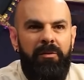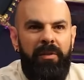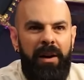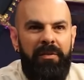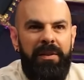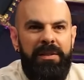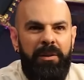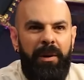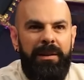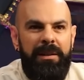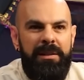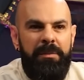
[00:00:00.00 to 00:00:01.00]
Vai fazer
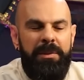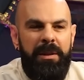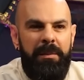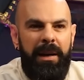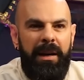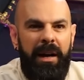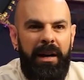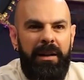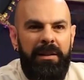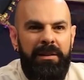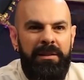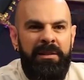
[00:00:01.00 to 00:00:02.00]
quadríceps também, cara.
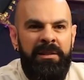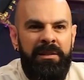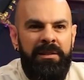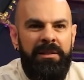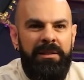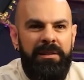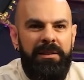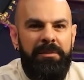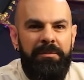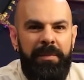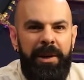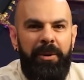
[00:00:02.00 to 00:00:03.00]

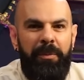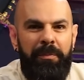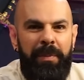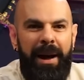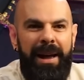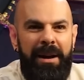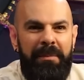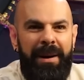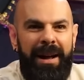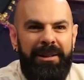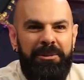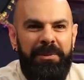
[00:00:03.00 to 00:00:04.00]
Meu pai
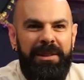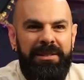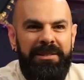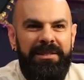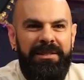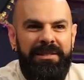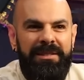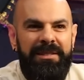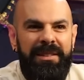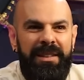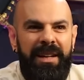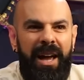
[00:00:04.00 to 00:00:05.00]
amado, mano.
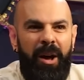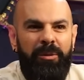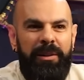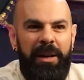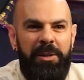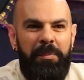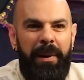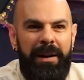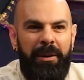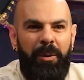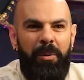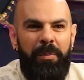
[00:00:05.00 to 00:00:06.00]
É um trem de perna
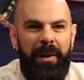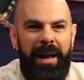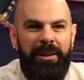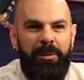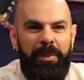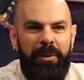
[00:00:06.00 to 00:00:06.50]
completo,